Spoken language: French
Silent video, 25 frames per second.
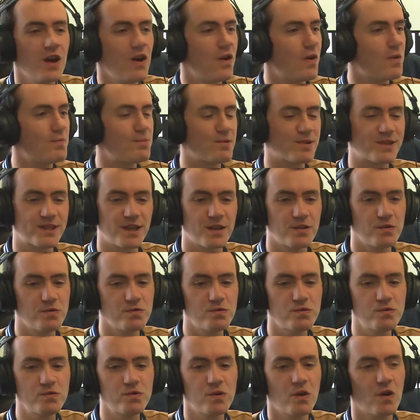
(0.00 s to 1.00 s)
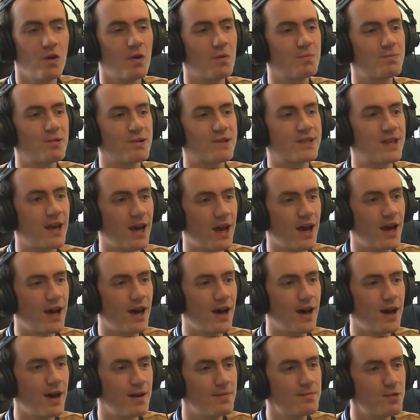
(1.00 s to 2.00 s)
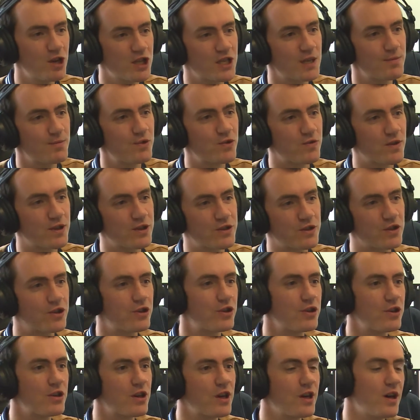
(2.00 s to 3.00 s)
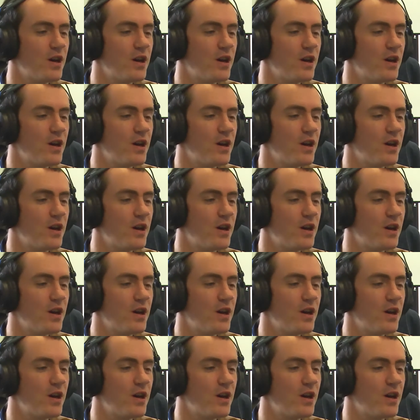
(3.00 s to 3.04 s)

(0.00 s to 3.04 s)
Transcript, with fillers: On pense à nous, on pense à moi j'ai besoin d'eux,